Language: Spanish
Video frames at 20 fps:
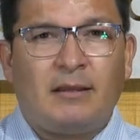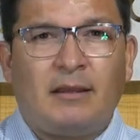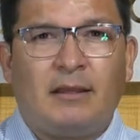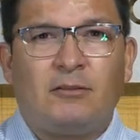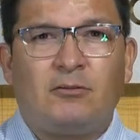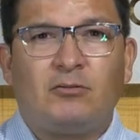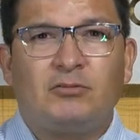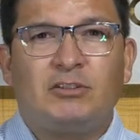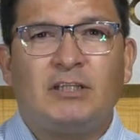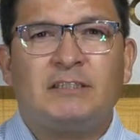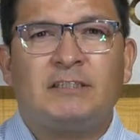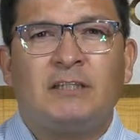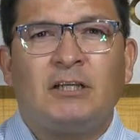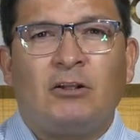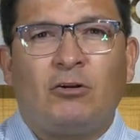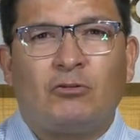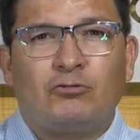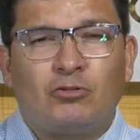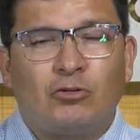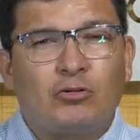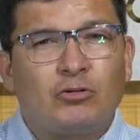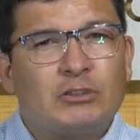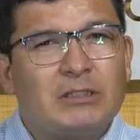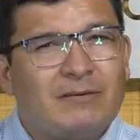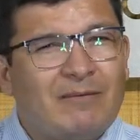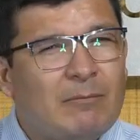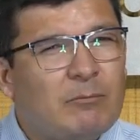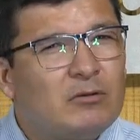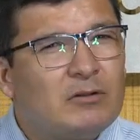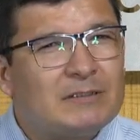Entonces nosotros
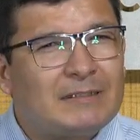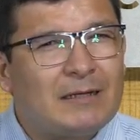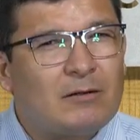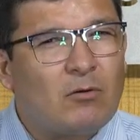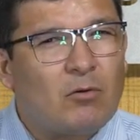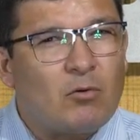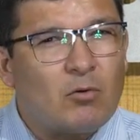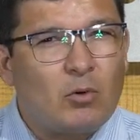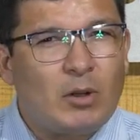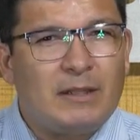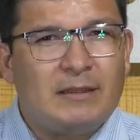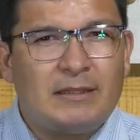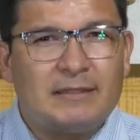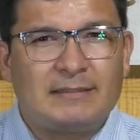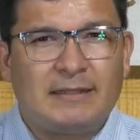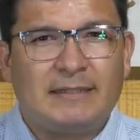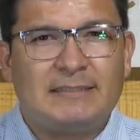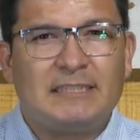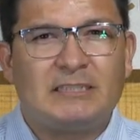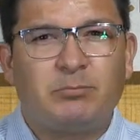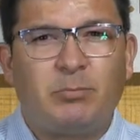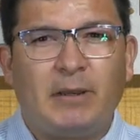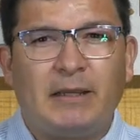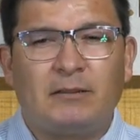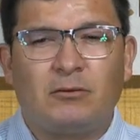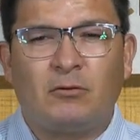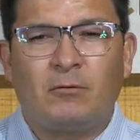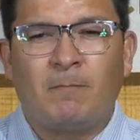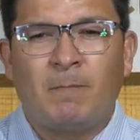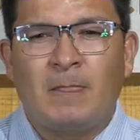debemos de ser congruentes en ese
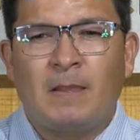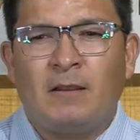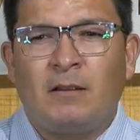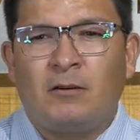aspecto.